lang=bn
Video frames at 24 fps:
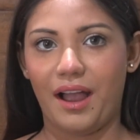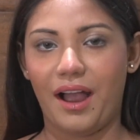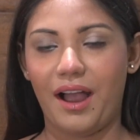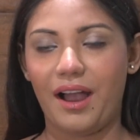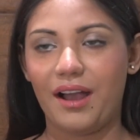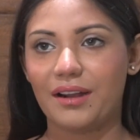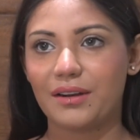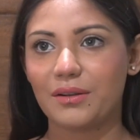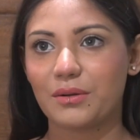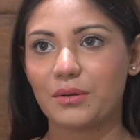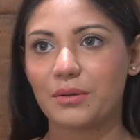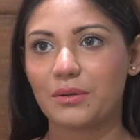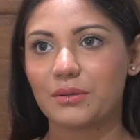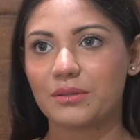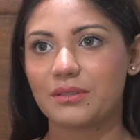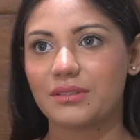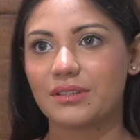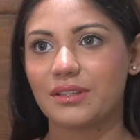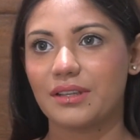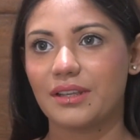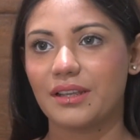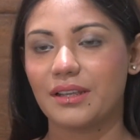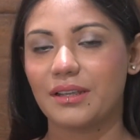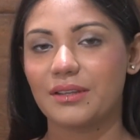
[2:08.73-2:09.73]
আর
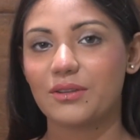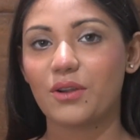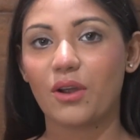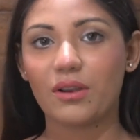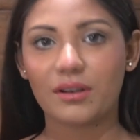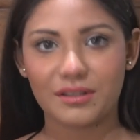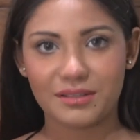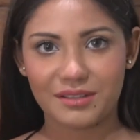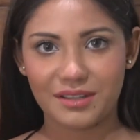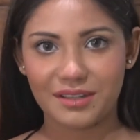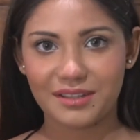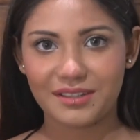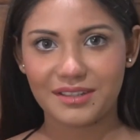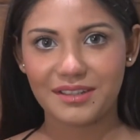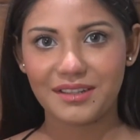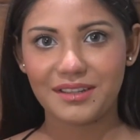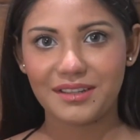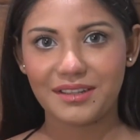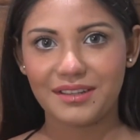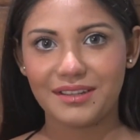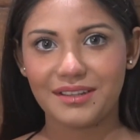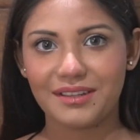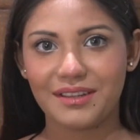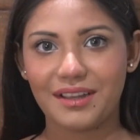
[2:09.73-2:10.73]
হচ্ছে ডলার থাকে
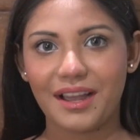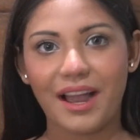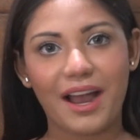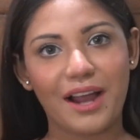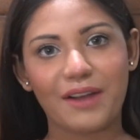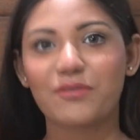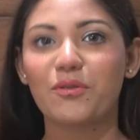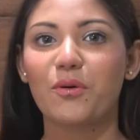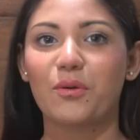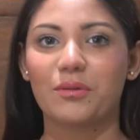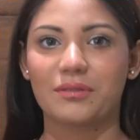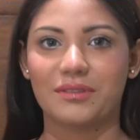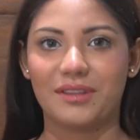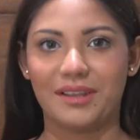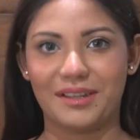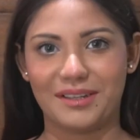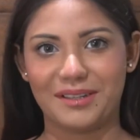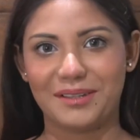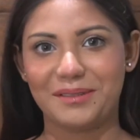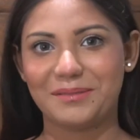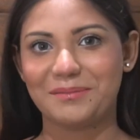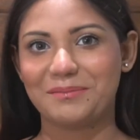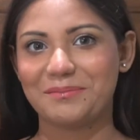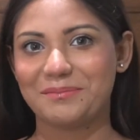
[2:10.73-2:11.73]
আর ফোন থাকে